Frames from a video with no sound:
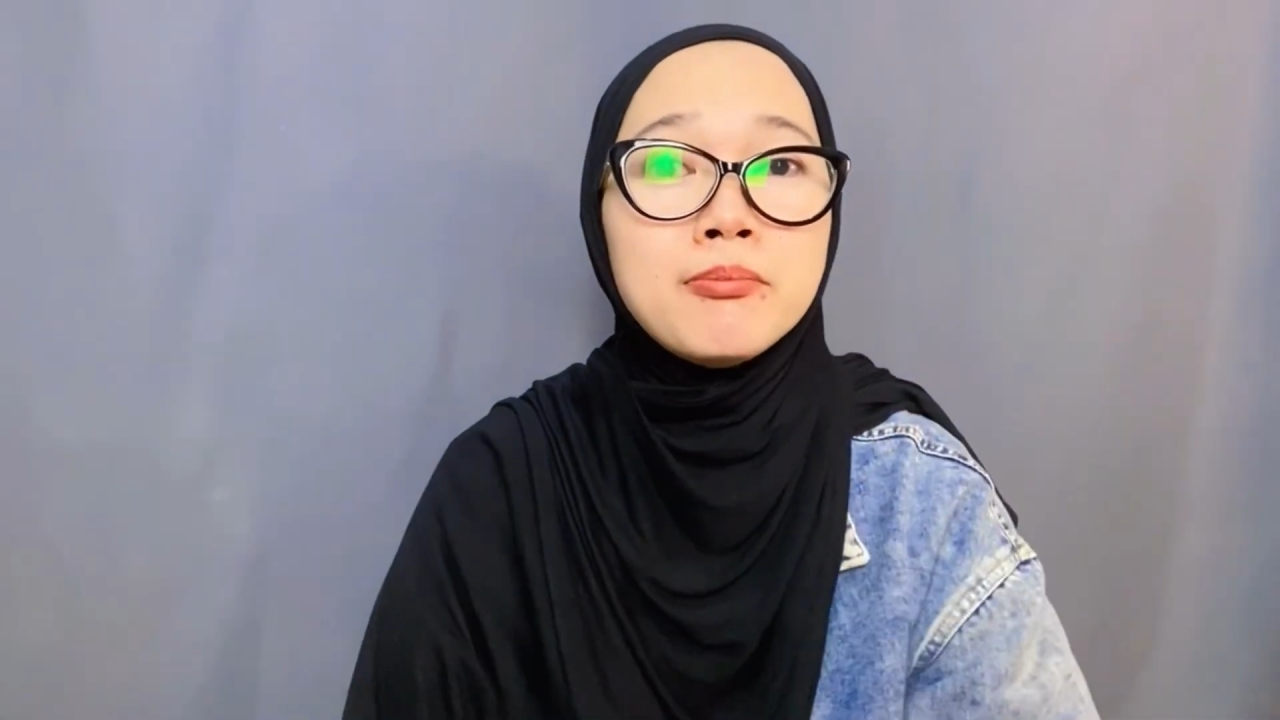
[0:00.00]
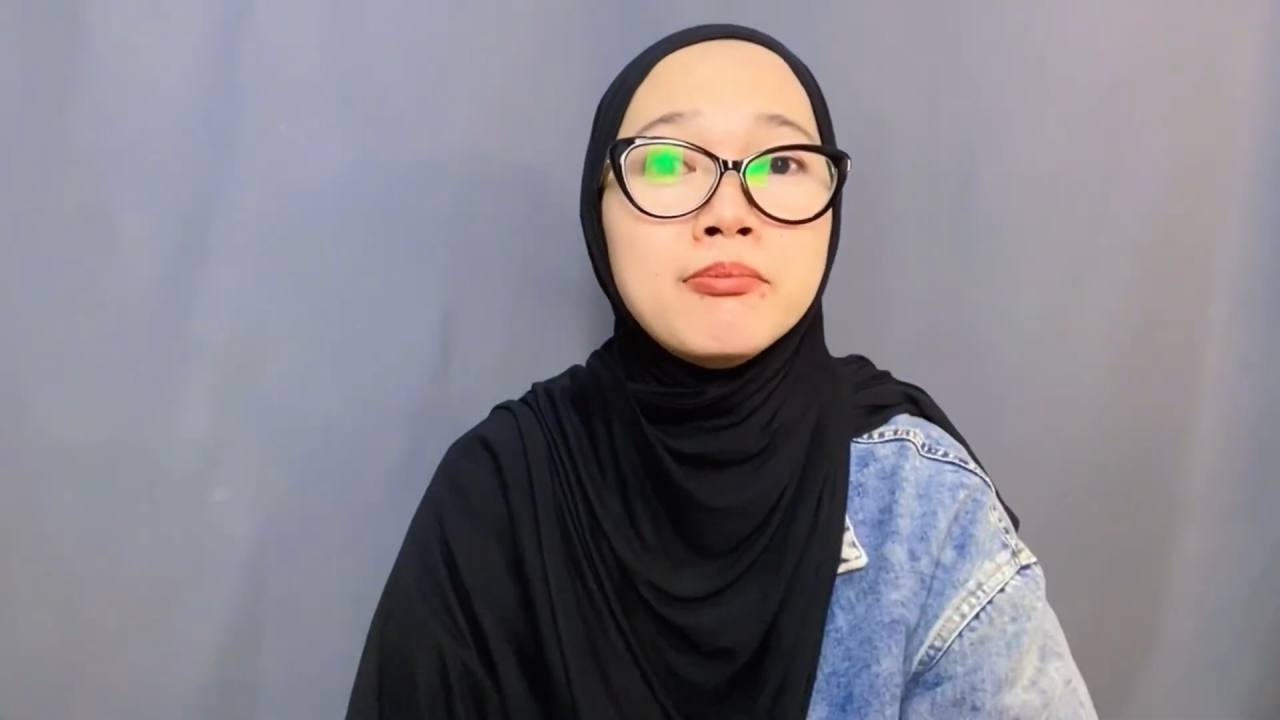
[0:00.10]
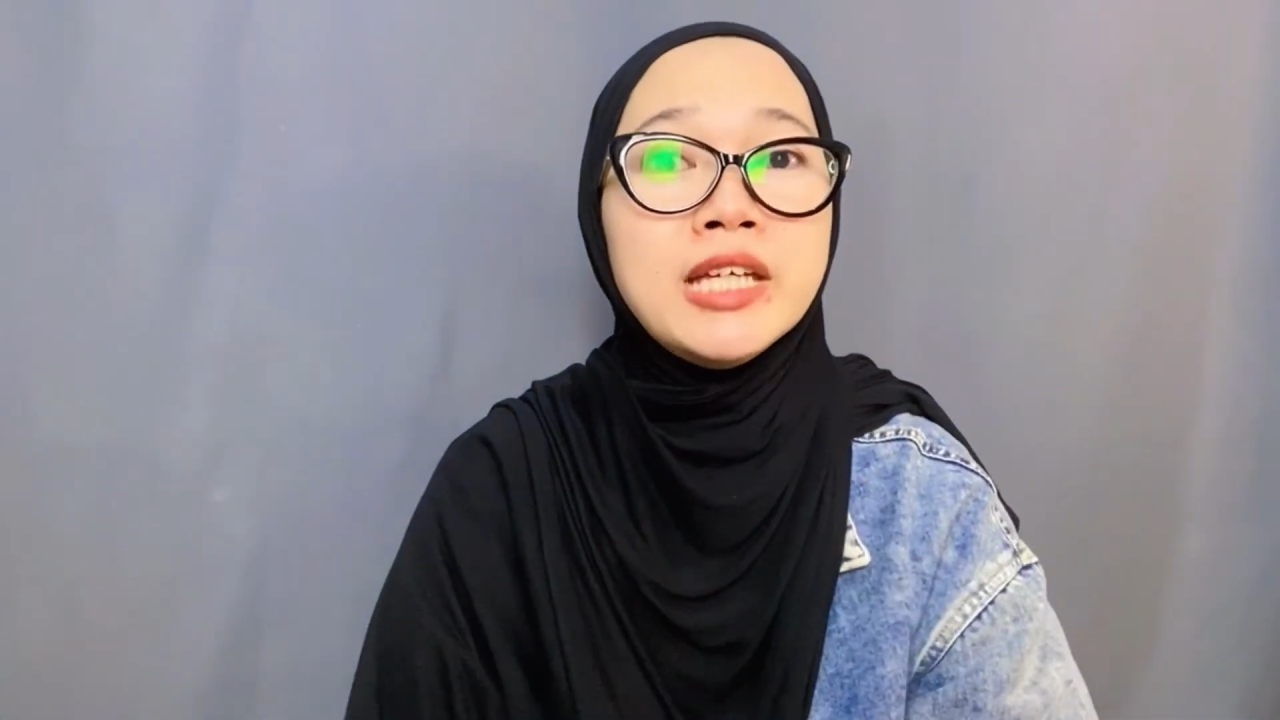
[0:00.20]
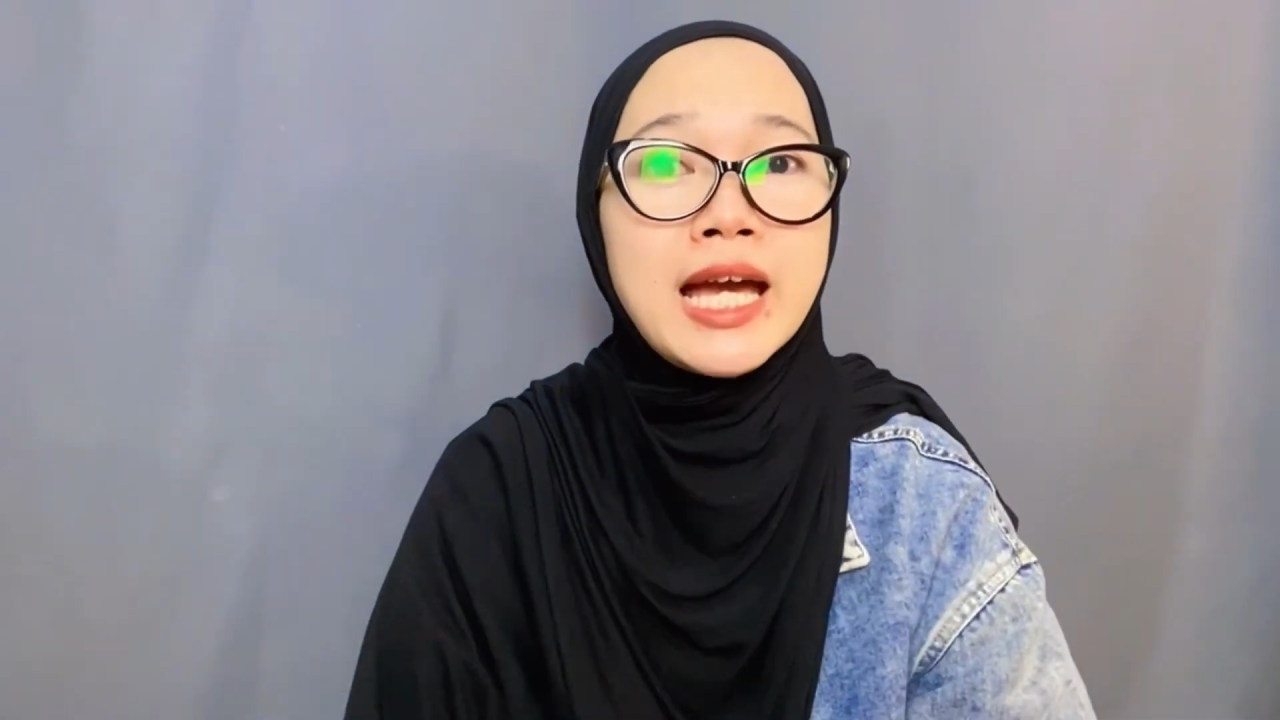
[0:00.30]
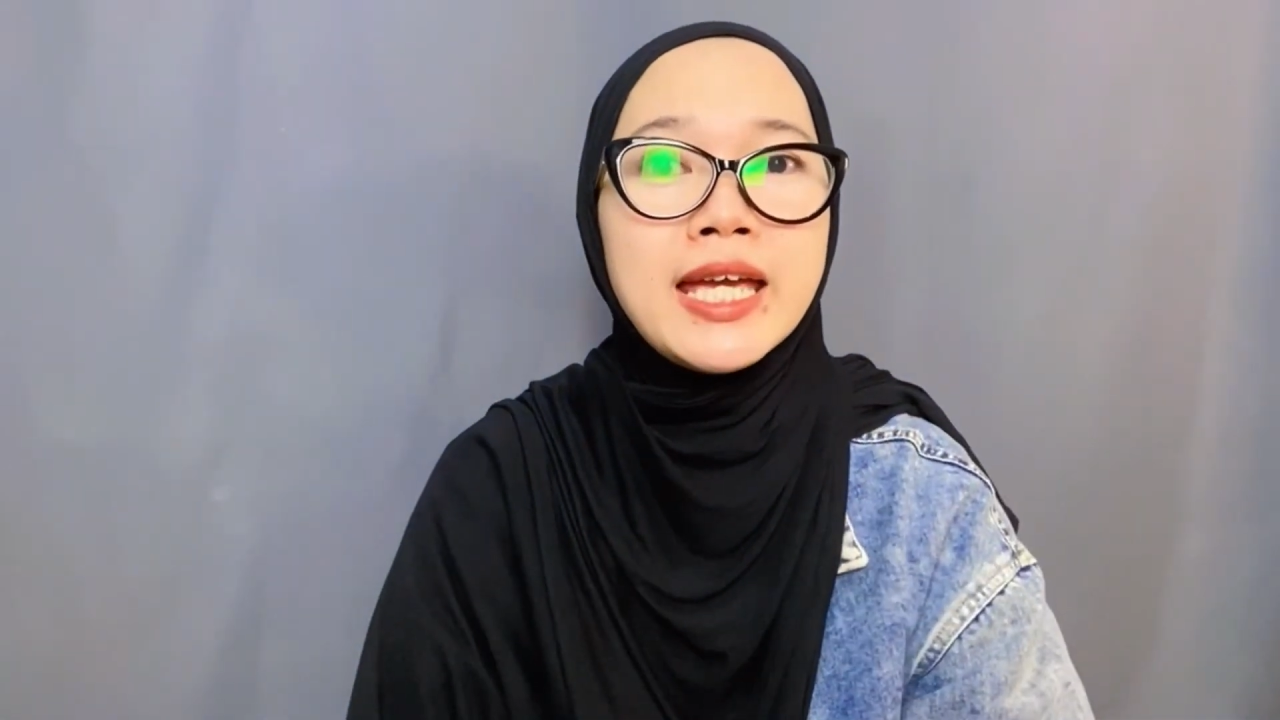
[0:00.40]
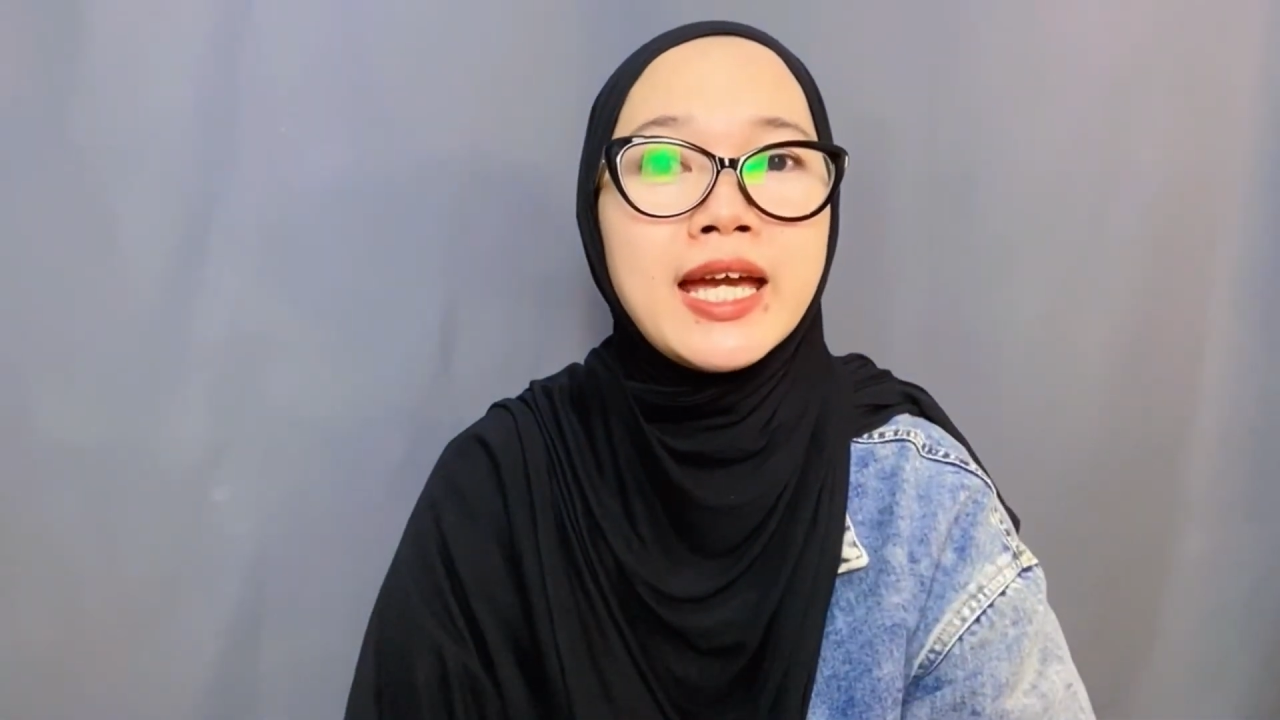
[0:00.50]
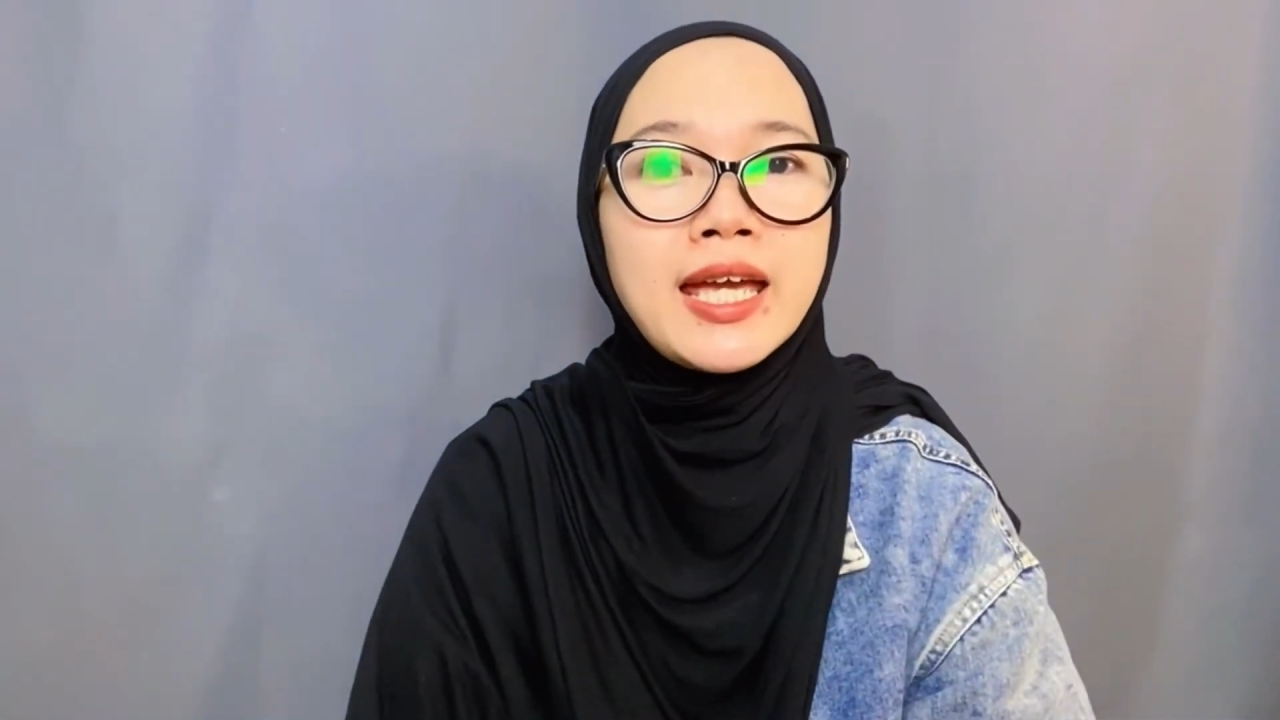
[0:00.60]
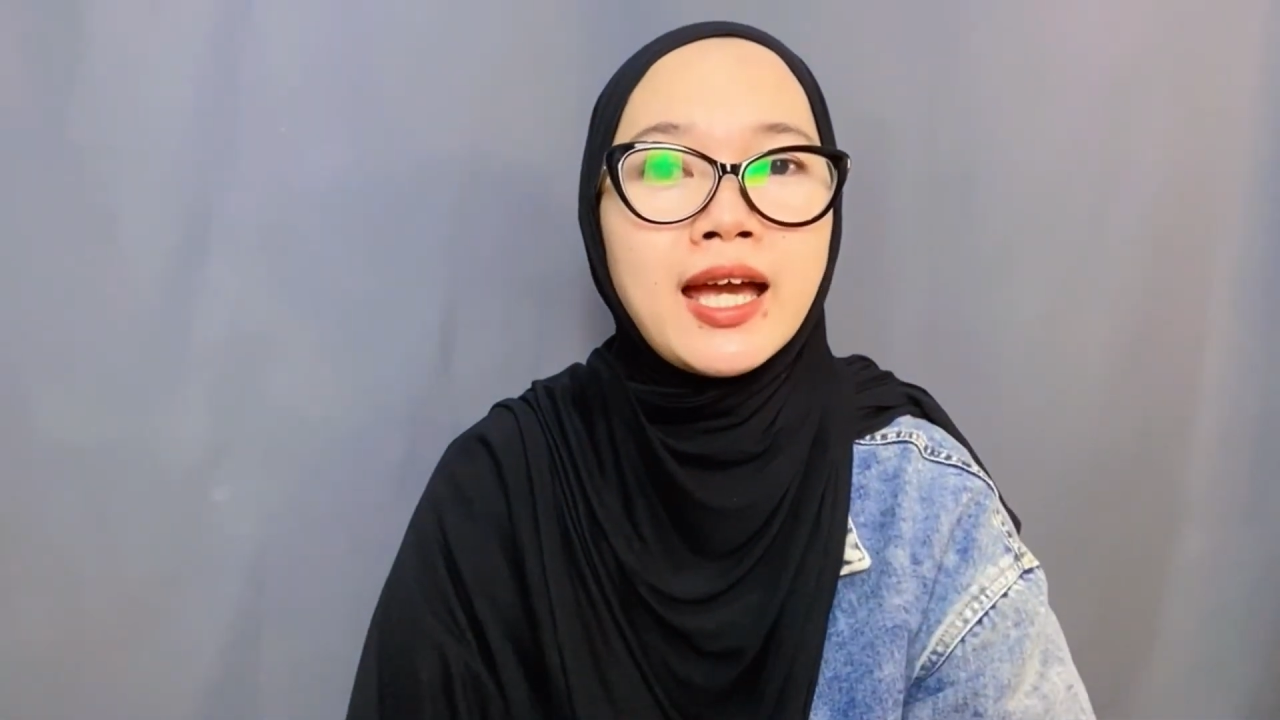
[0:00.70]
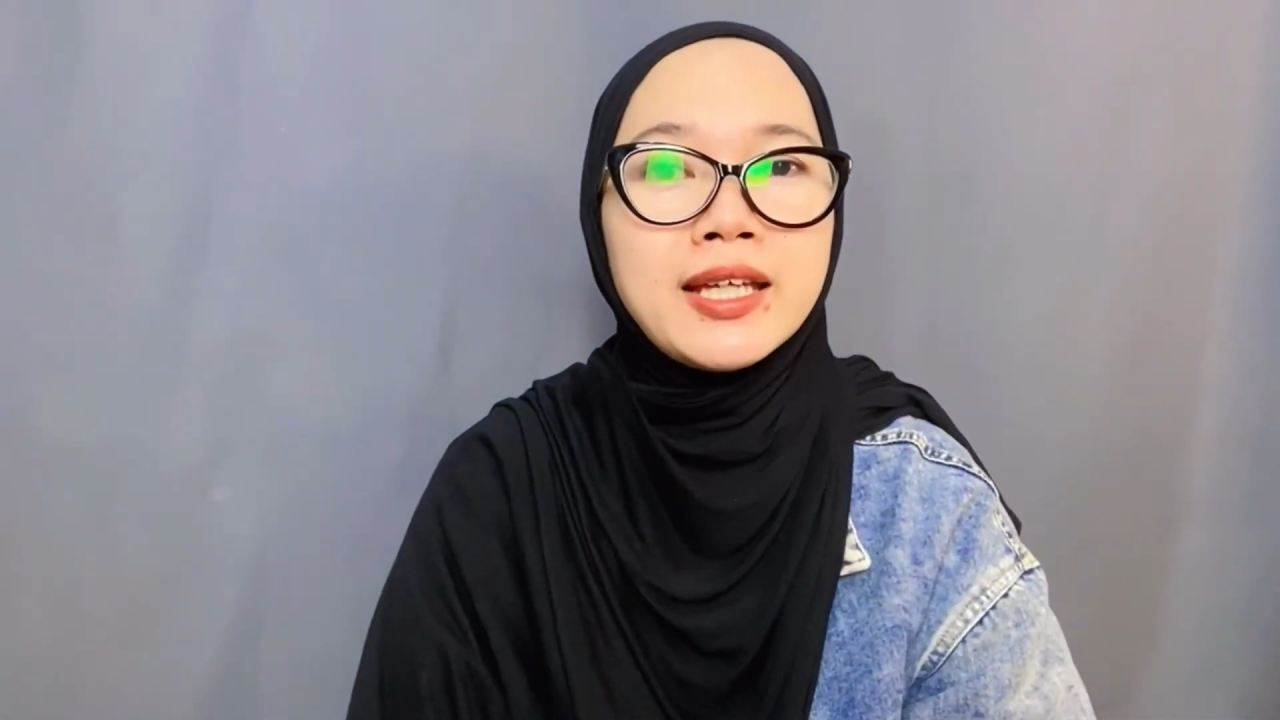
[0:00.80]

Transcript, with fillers: biaya ya